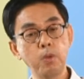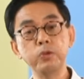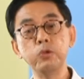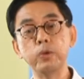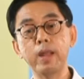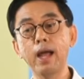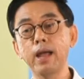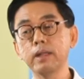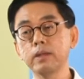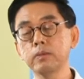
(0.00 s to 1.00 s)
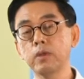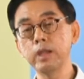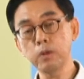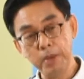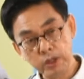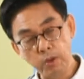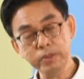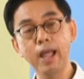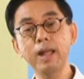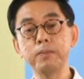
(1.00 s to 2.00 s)
คุณอยู่ได้ตอนนี้มันต้อง
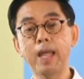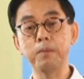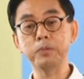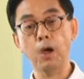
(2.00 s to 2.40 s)
ตั้งคำถาม